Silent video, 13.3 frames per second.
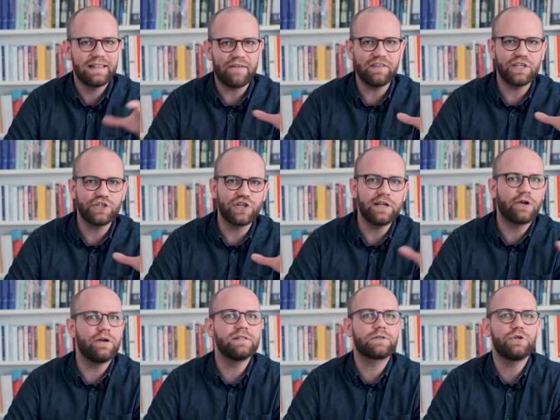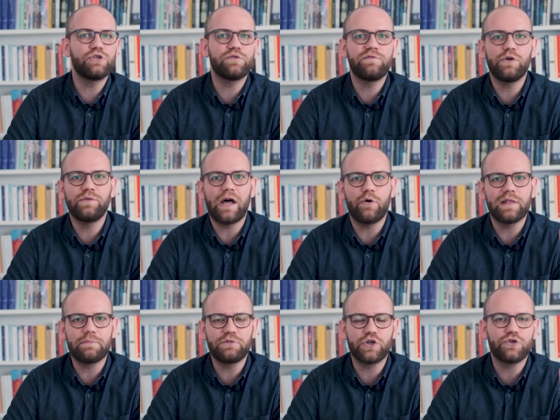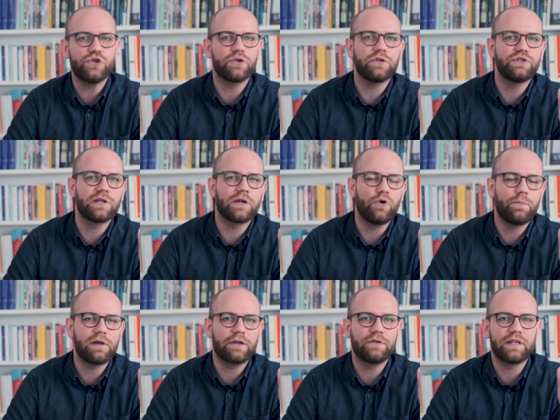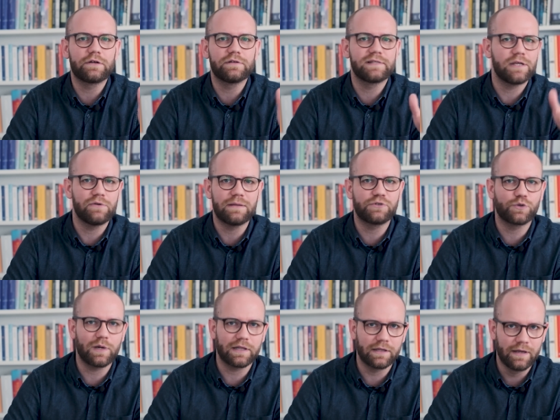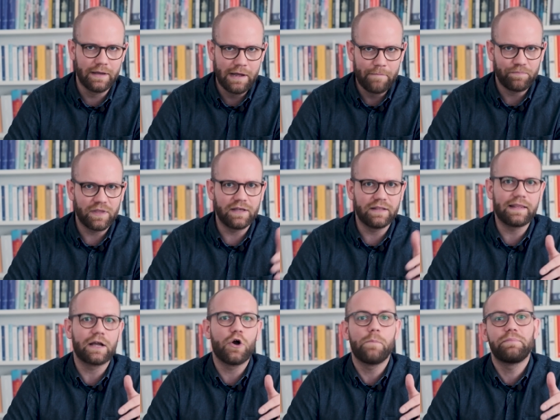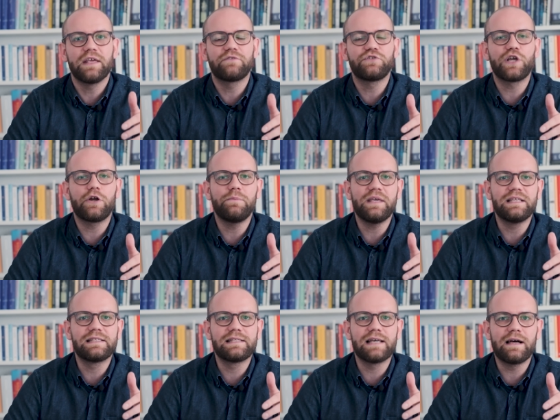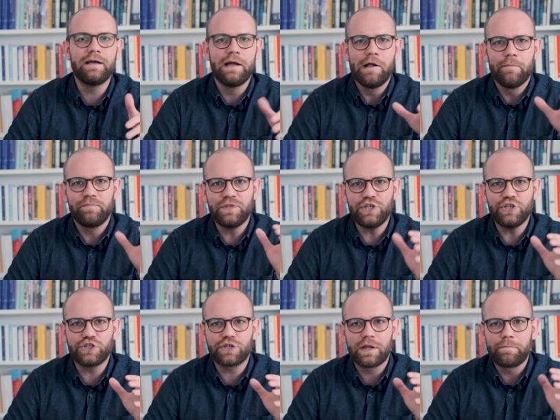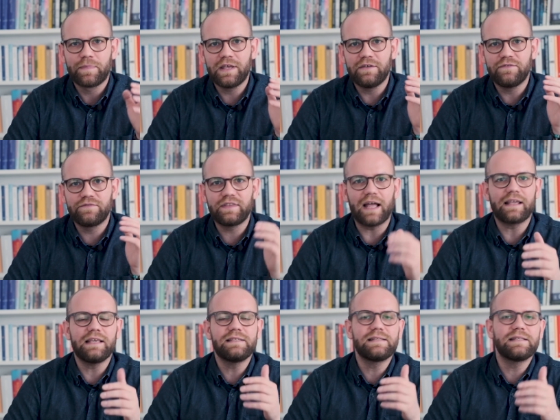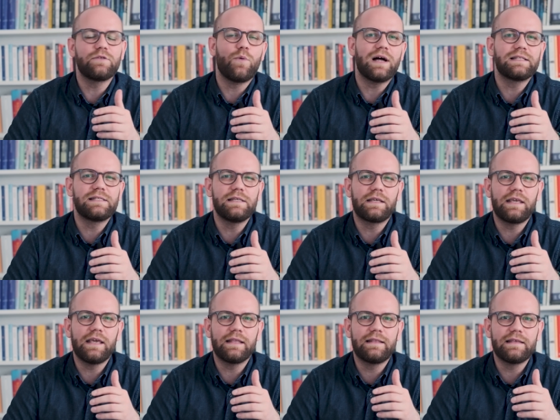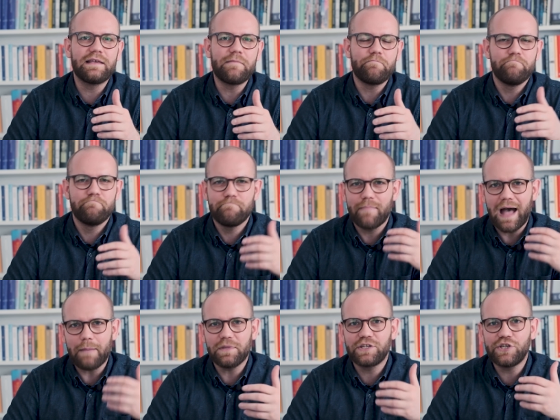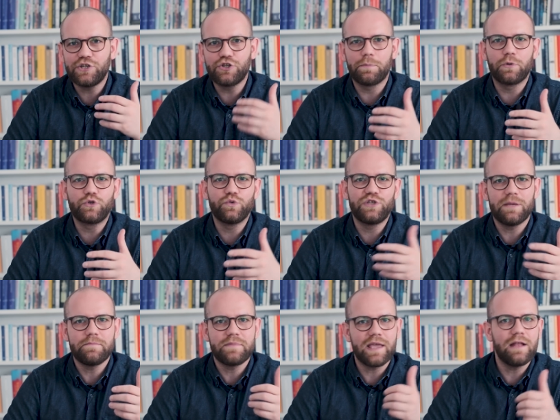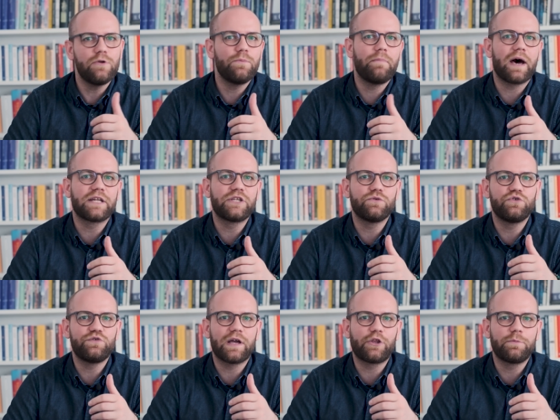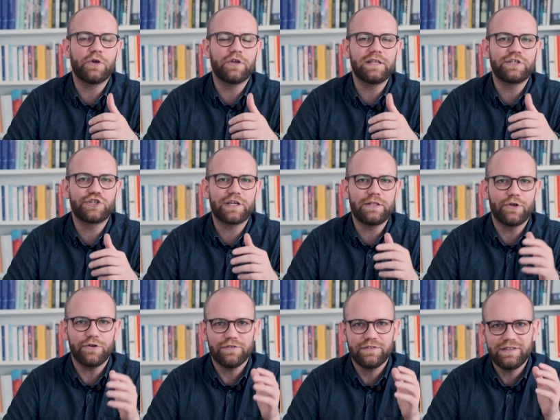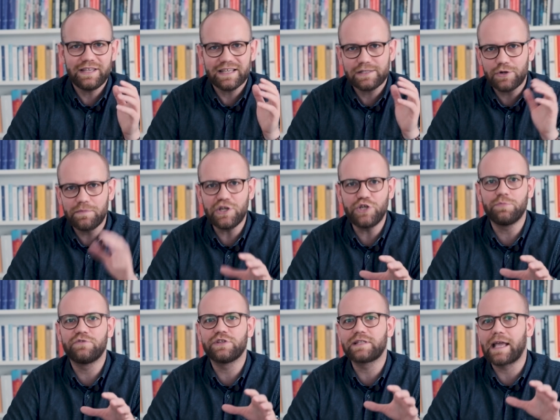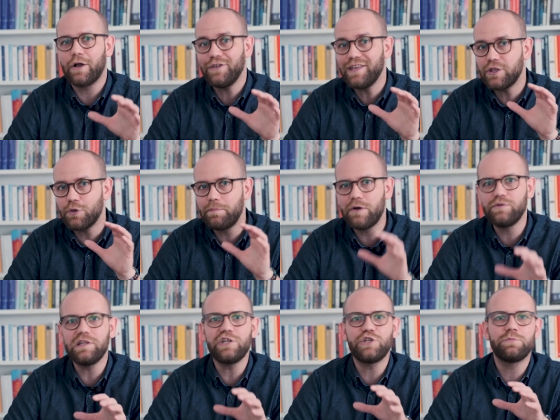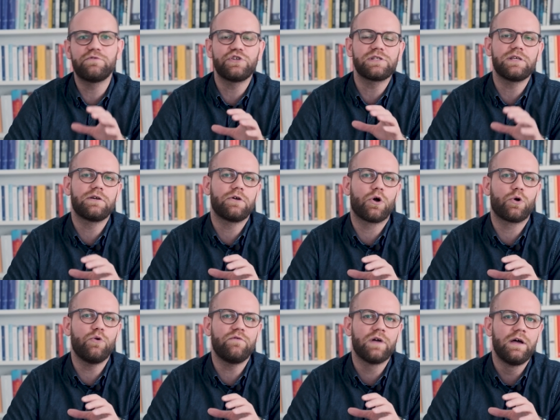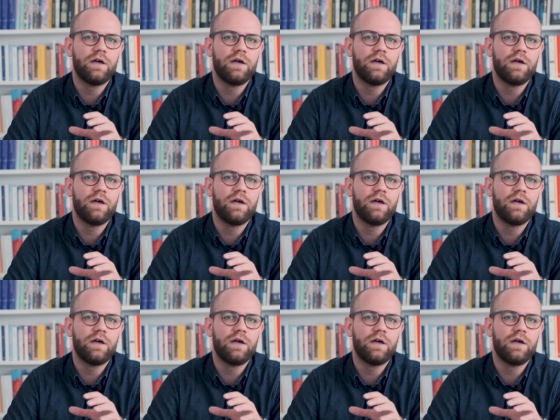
nawet jeżeli koniec końców nie udało nam się osiągnąć tego upragnionego celu, na przykład e, tego pierwszego miejsca, niż e, w takiej sytuacji, kiedy mamy gdzieś to poczucie mniej lub bardziej uświadomione, że no, nie zrobiliśmy wszystkiego, nie dopełniliśmy wszystkich kroków,